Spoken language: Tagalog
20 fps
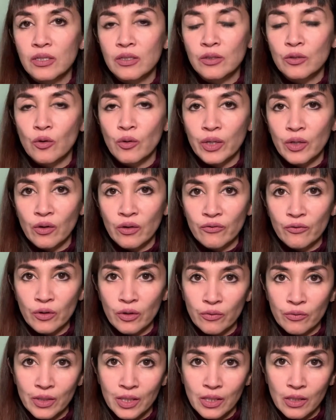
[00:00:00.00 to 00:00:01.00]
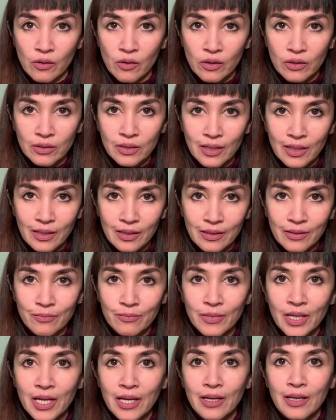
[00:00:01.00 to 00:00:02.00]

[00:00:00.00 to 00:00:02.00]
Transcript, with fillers: is going on for a really long time,